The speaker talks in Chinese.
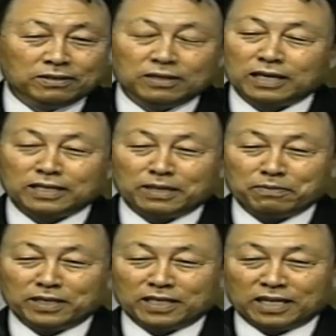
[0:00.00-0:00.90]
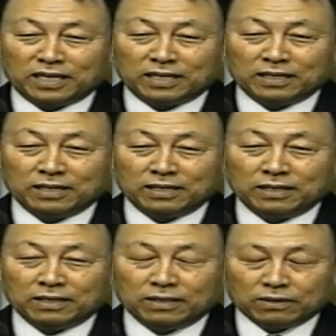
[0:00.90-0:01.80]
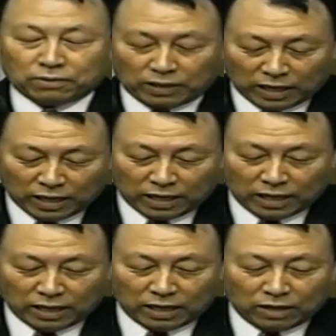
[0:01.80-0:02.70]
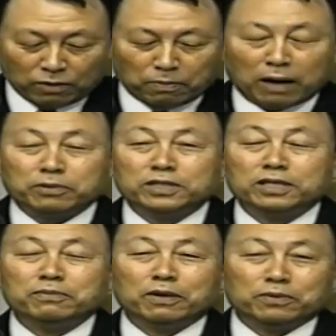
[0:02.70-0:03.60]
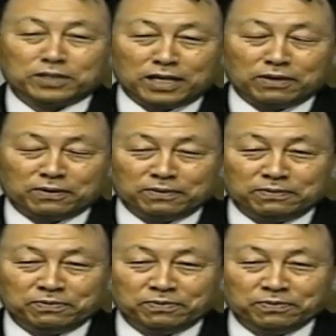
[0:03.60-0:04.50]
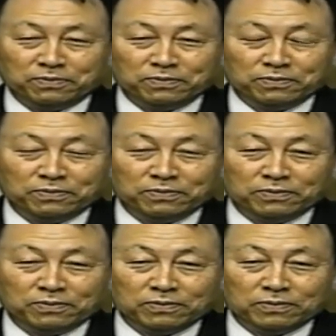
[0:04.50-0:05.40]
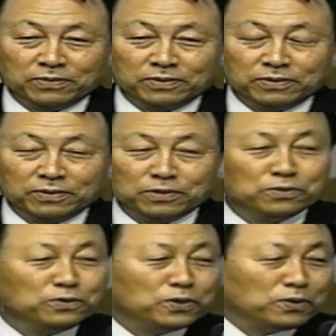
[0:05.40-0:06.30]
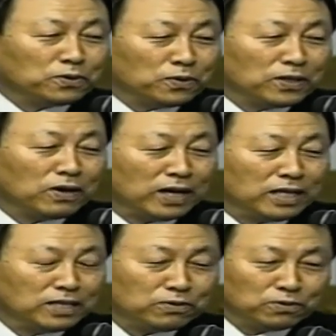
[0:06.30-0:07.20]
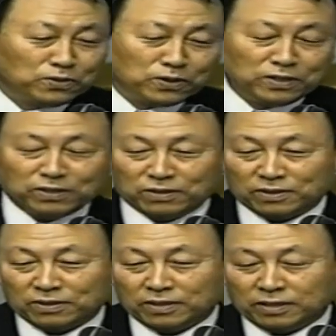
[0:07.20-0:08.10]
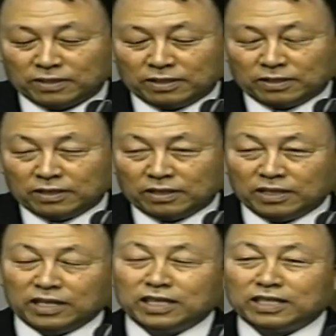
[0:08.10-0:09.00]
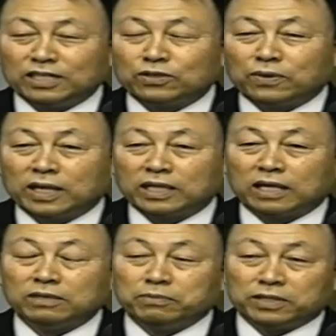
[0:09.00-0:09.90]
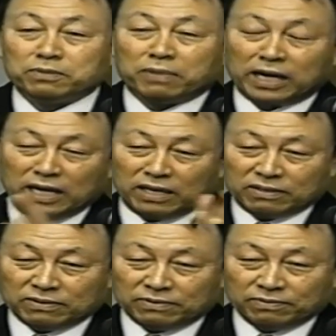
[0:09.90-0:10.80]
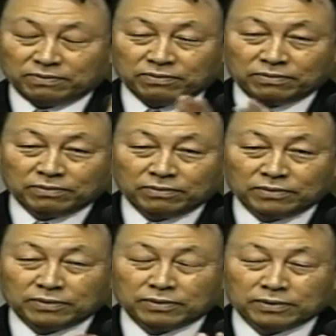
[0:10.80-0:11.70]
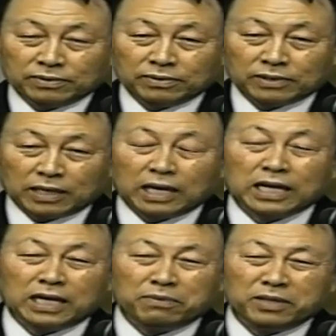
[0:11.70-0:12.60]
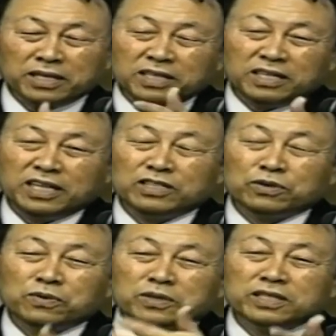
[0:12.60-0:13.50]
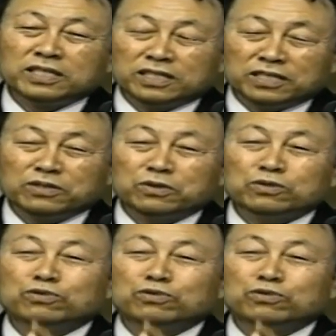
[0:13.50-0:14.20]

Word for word: 法，按照自己的想法来做一件事儿，这时候是得不到祝福的。我们就像一个傻子一样，如实的顺从。什么是顺从？如实的做，按照自己的想法来挑来挑去，这不叫顺从。